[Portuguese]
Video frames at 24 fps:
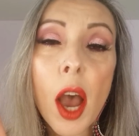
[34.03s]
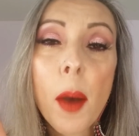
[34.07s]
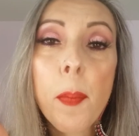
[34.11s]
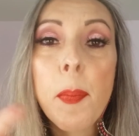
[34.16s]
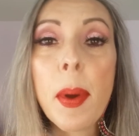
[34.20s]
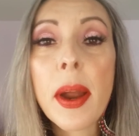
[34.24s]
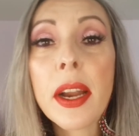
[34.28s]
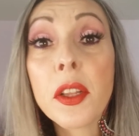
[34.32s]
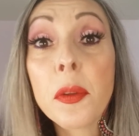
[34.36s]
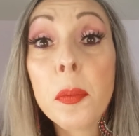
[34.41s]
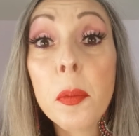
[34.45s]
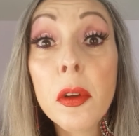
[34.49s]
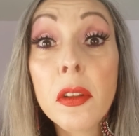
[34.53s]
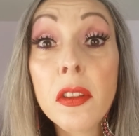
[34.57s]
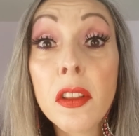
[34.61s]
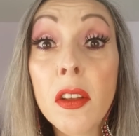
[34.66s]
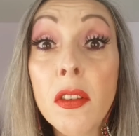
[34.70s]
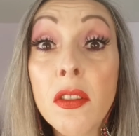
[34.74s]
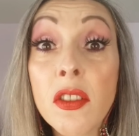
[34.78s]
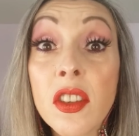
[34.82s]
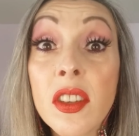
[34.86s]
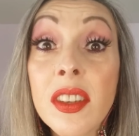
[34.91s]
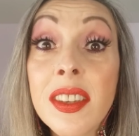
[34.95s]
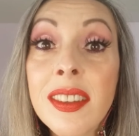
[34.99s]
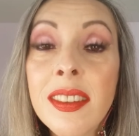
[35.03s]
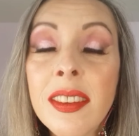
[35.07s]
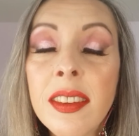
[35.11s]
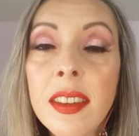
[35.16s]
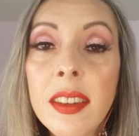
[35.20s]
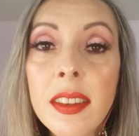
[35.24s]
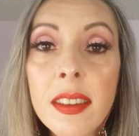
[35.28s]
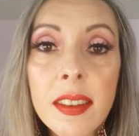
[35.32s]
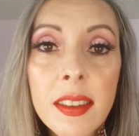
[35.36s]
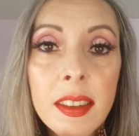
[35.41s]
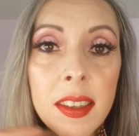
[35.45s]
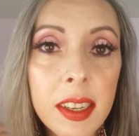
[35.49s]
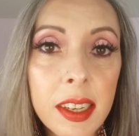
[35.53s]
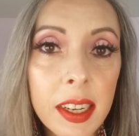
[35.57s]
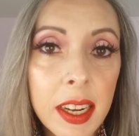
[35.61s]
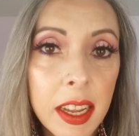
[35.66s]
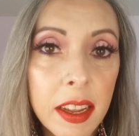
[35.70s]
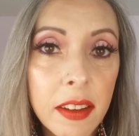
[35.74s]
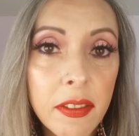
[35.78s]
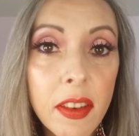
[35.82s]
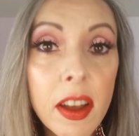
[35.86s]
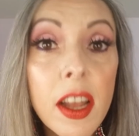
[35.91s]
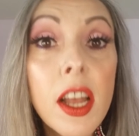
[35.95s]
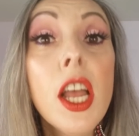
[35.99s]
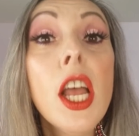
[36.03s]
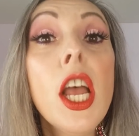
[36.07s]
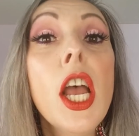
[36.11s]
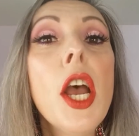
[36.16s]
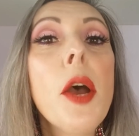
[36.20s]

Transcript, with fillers: aperta o botãozinho e se inscreva